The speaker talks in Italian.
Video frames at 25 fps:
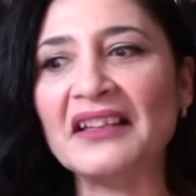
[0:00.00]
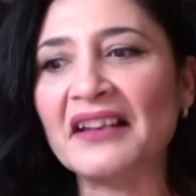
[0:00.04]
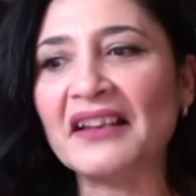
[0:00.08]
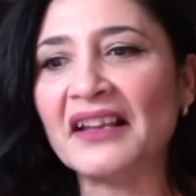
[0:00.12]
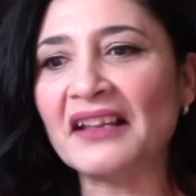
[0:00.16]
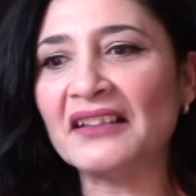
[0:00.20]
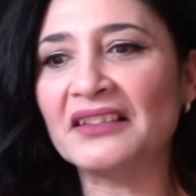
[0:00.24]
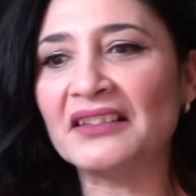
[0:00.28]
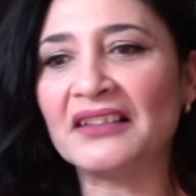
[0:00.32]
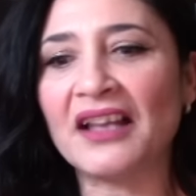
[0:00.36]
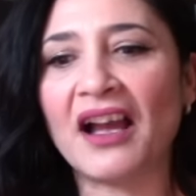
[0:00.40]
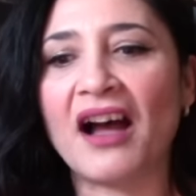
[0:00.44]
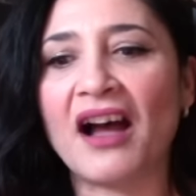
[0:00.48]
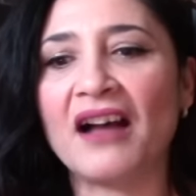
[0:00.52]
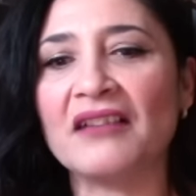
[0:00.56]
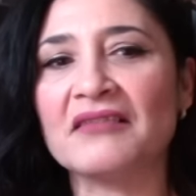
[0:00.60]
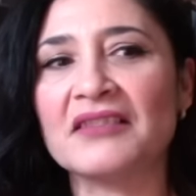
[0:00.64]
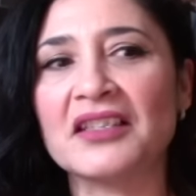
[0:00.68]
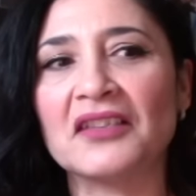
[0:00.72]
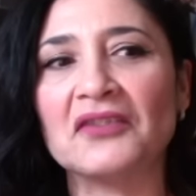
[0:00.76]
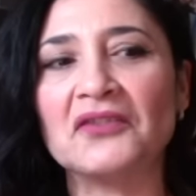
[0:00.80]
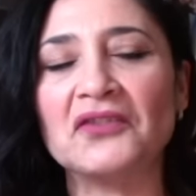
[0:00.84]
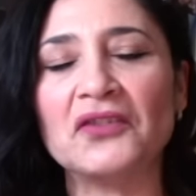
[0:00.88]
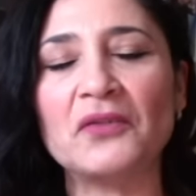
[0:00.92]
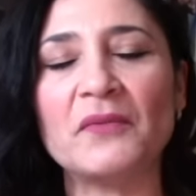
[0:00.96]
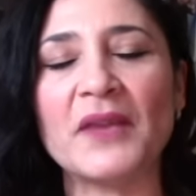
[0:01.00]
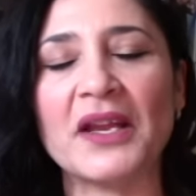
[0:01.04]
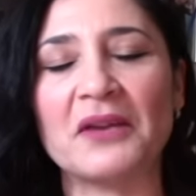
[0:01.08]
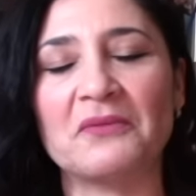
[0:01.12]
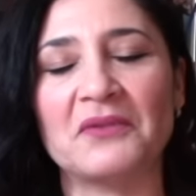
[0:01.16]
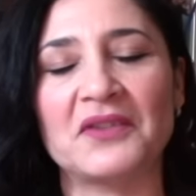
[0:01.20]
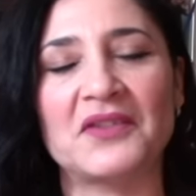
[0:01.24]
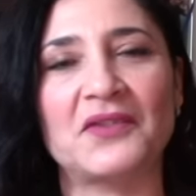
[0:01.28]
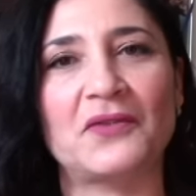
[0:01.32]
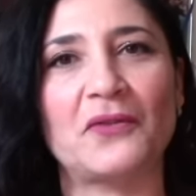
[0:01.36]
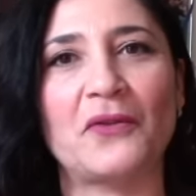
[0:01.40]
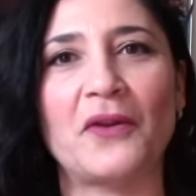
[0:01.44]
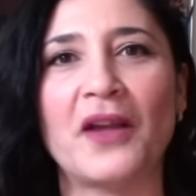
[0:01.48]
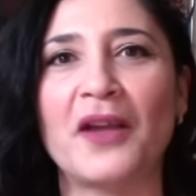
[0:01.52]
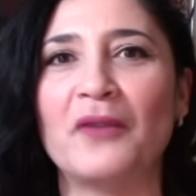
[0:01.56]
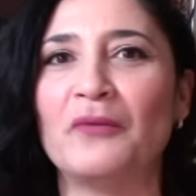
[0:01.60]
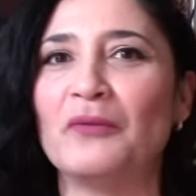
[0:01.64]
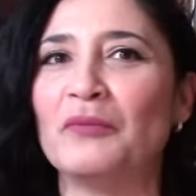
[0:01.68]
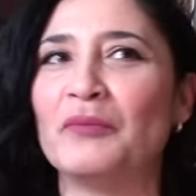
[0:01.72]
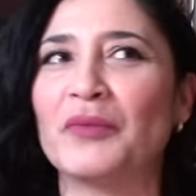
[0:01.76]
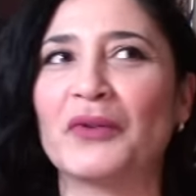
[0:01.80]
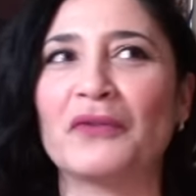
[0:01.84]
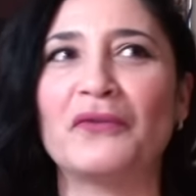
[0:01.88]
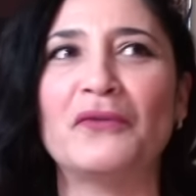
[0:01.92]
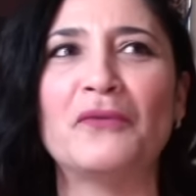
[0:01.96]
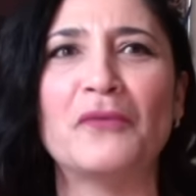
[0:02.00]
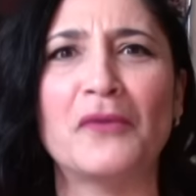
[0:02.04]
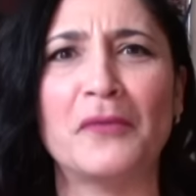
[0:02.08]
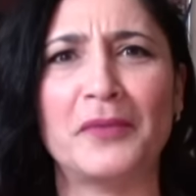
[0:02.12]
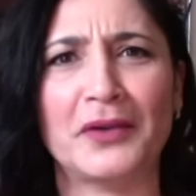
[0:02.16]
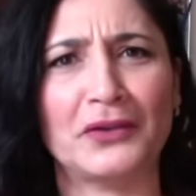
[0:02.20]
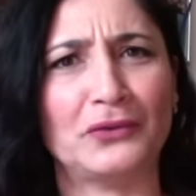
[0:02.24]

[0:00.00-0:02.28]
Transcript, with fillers: in realtà secondo me questo è un profumo